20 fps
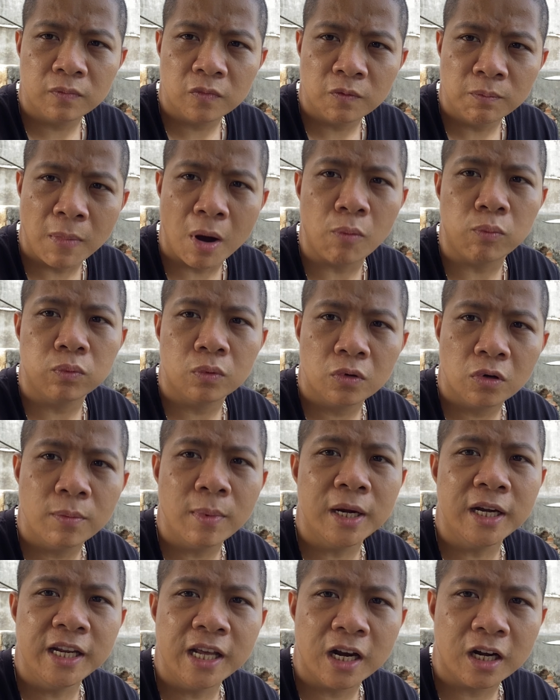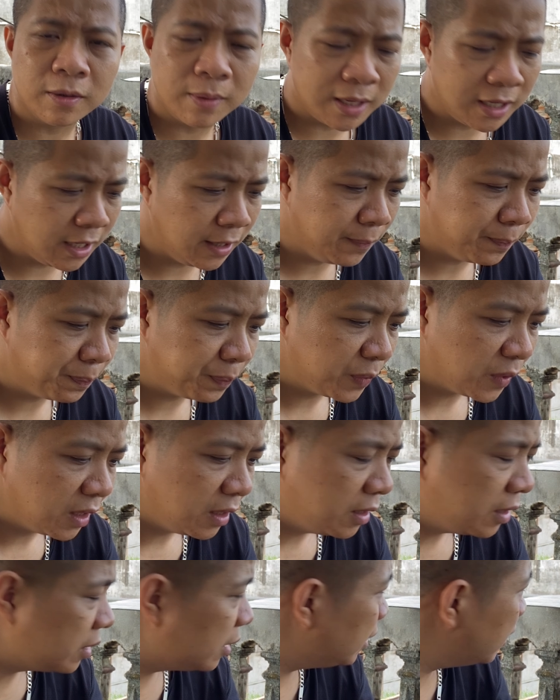mộc nó mất điện các bác nhé.
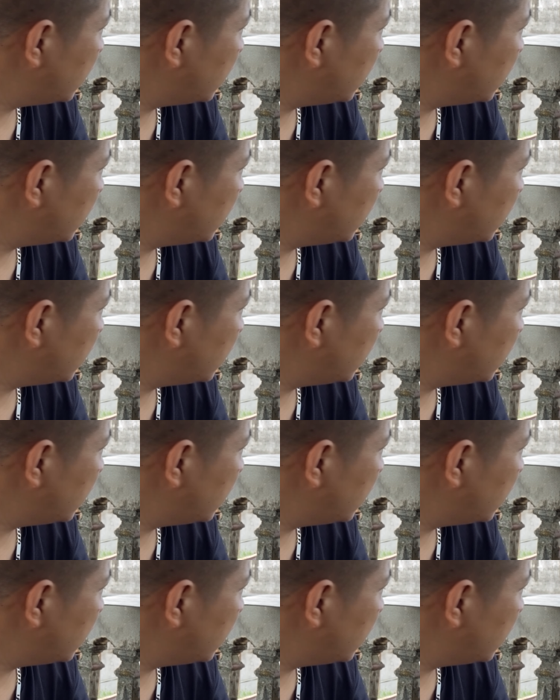thì